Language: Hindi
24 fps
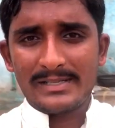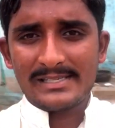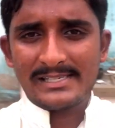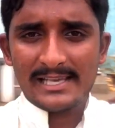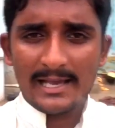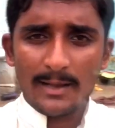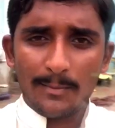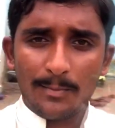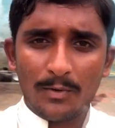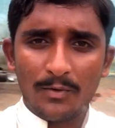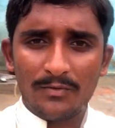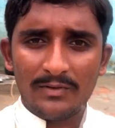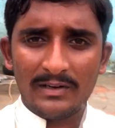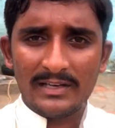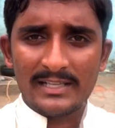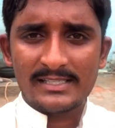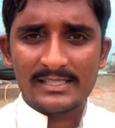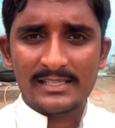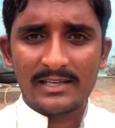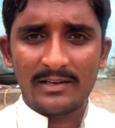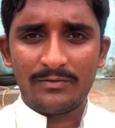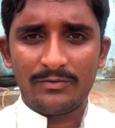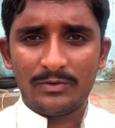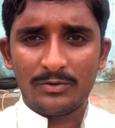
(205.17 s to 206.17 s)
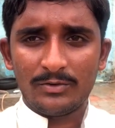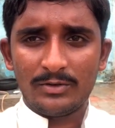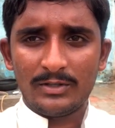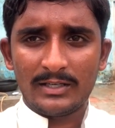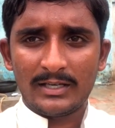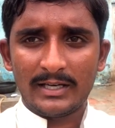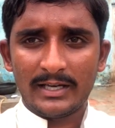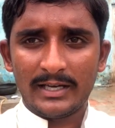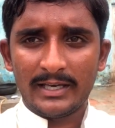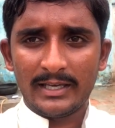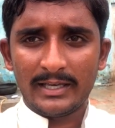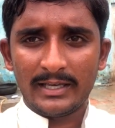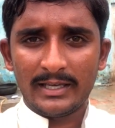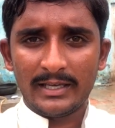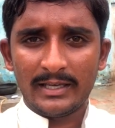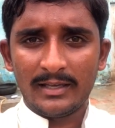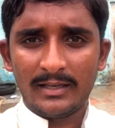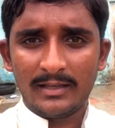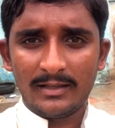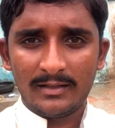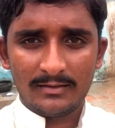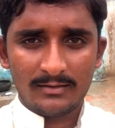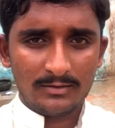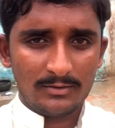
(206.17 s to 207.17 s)
ऊपर से आपको विलेज का व्यू दिखाएंगे
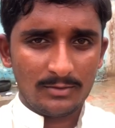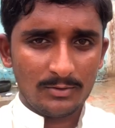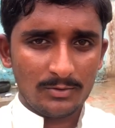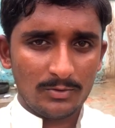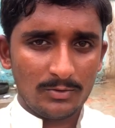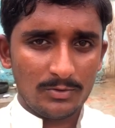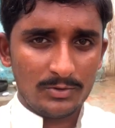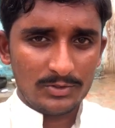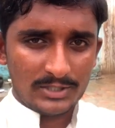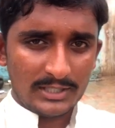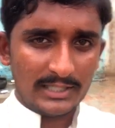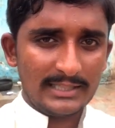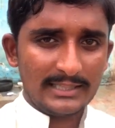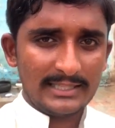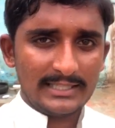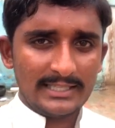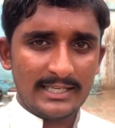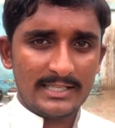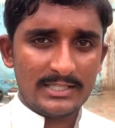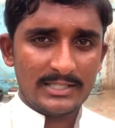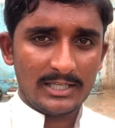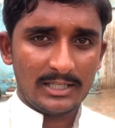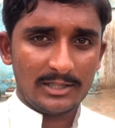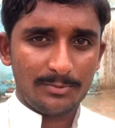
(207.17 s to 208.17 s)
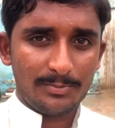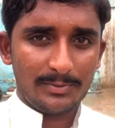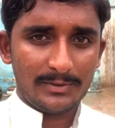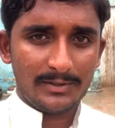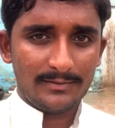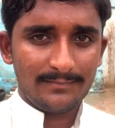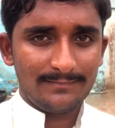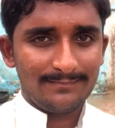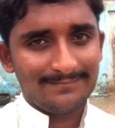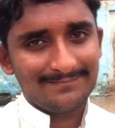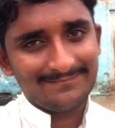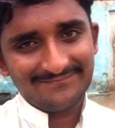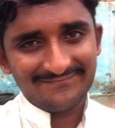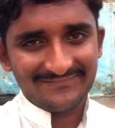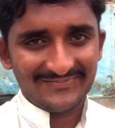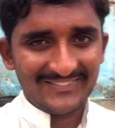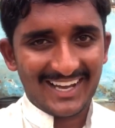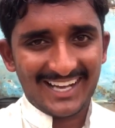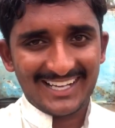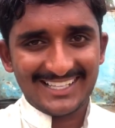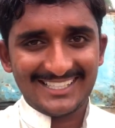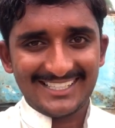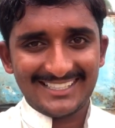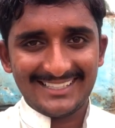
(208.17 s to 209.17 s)
तो चलते हैं छत पर
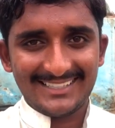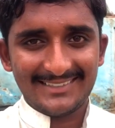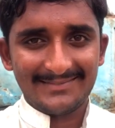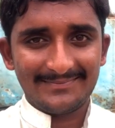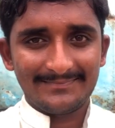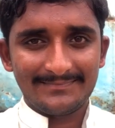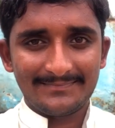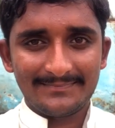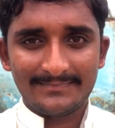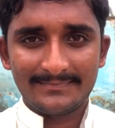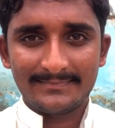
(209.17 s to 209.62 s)
आ जाइए